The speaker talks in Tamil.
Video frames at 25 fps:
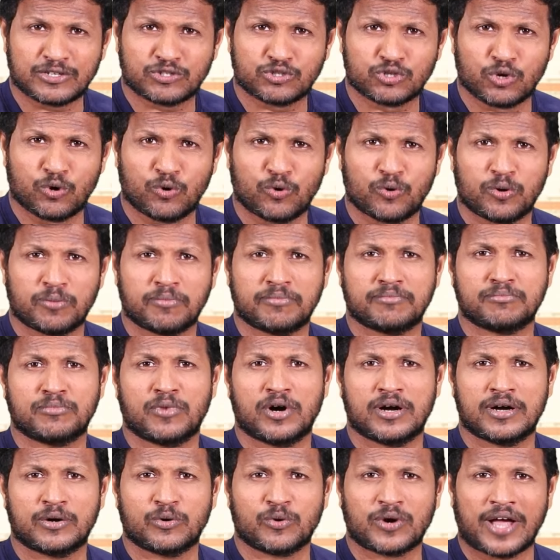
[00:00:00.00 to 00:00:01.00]
ஸோ
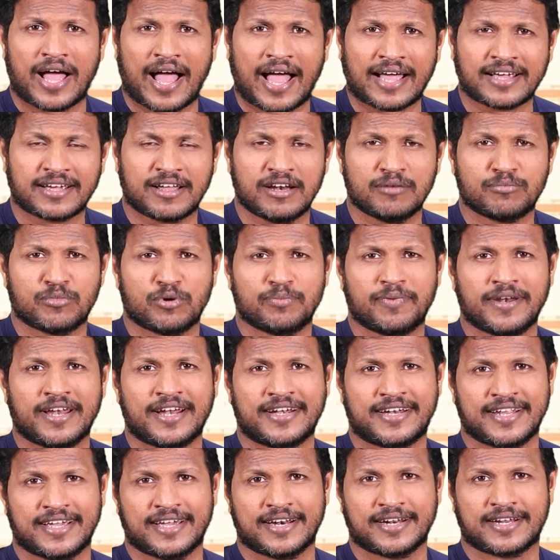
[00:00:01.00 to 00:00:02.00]
உங்கள் ஆங்கிள்
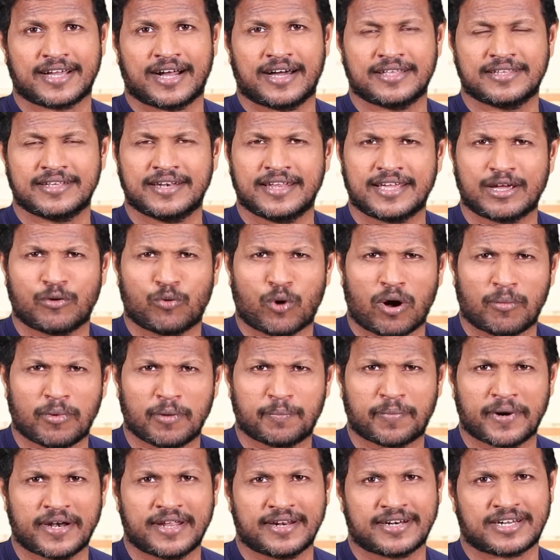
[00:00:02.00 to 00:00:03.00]
மொபிலிட்டி இருக்காது நீங்கள்
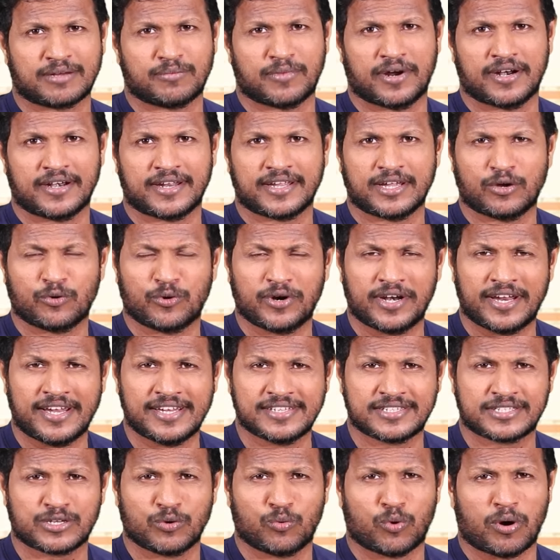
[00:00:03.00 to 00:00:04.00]
வார்ம் அப் பண்ணியிருக்க மாட்டீங்க உங்கள்
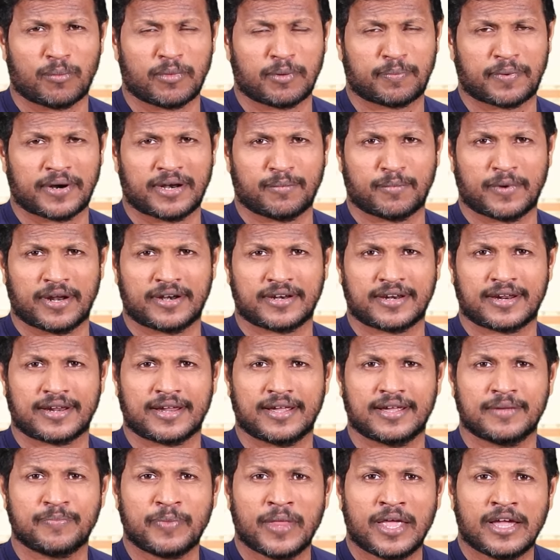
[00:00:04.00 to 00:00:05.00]
நீஸ்க்கு வார்ம் அப் பண்ண
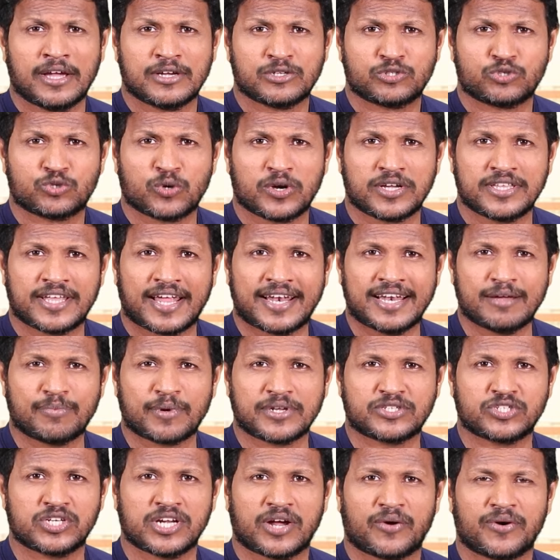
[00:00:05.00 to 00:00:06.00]
மாட்டீங்க ஸோ இது என்ன
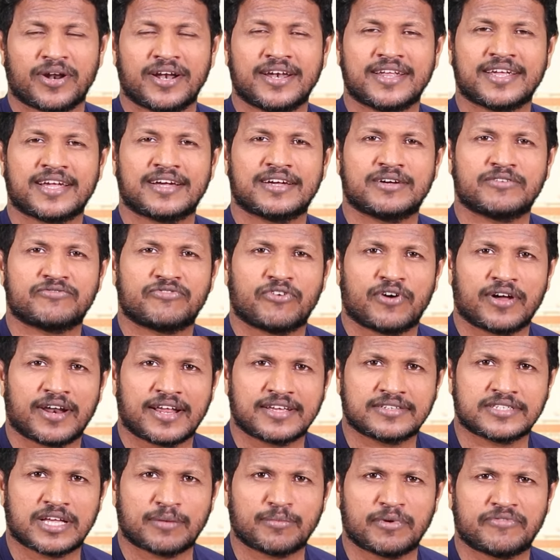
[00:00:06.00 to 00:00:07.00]
பிரச்சனை ஆகுனா நீங்கள்
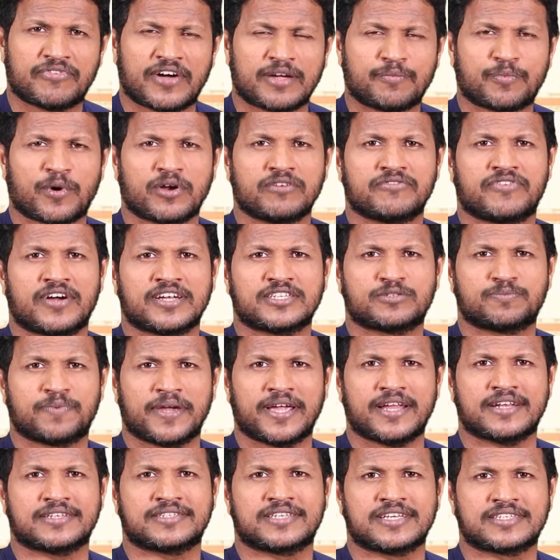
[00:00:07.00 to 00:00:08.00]
ஃபார் எக்ஸாம்பிள் ஃபைவ் பாயிண்ட் ஃபைவ்
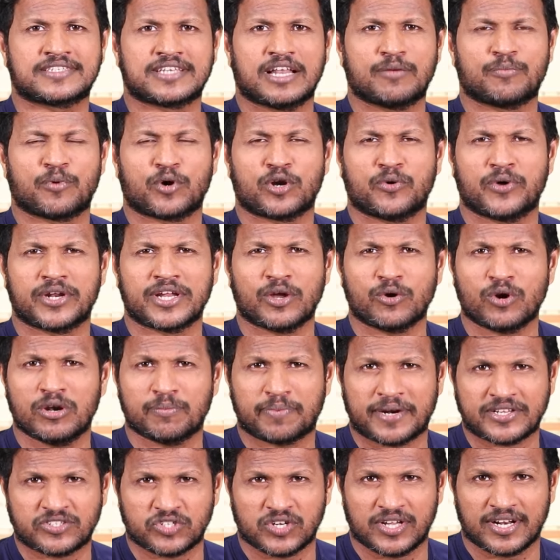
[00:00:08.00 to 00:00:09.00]
ஸ்பீட் சிக்ஸில் போகிற வரைக்கும்
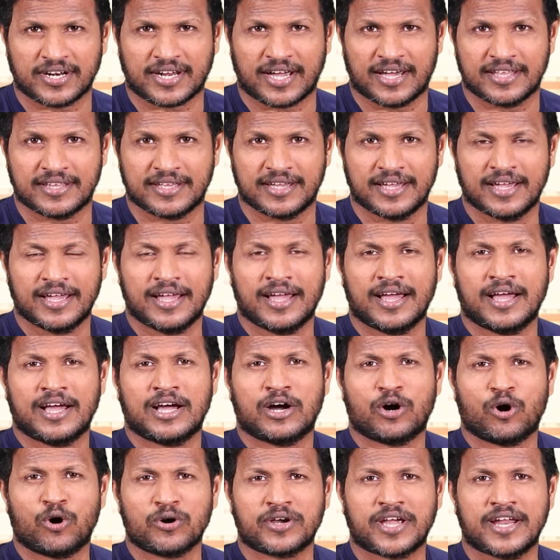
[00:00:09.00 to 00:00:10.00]
உங்களுக்கு பிரச்சனை இருக்காது
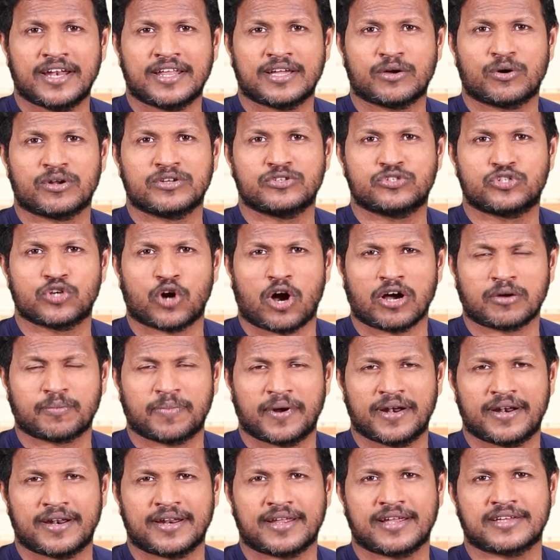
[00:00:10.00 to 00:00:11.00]
ஓகே நீங்கள் ஒரு ஜாக்
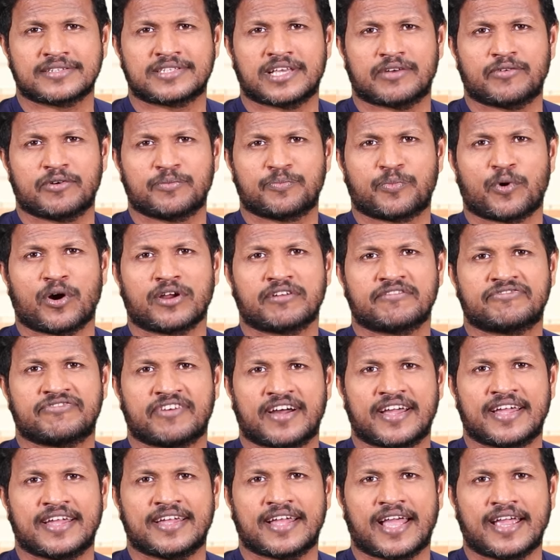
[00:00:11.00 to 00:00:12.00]
பண்ணுறீங்க செவன் பாயிண்ட்
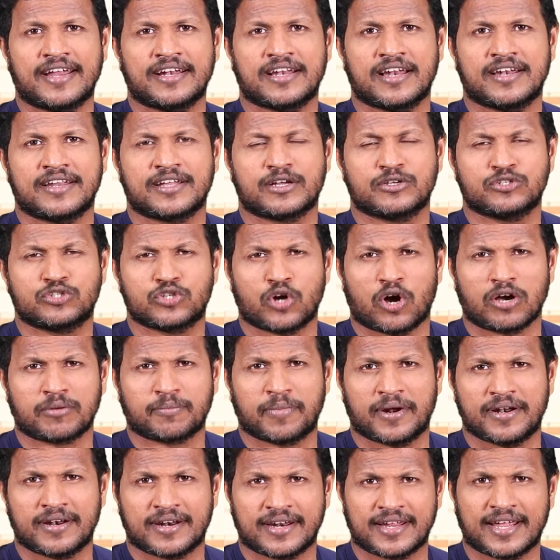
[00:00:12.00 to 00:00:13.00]
ஃபைவ் எயிட்டில் நீங்கள்
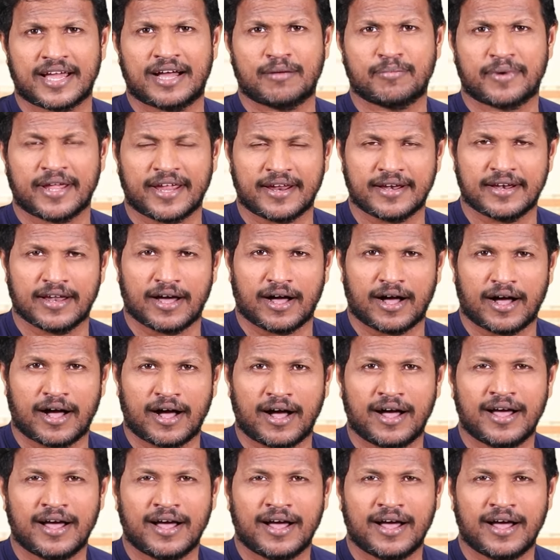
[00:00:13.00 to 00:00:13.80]
ஜாக் பண்ணுறீங்க அப்படின்னா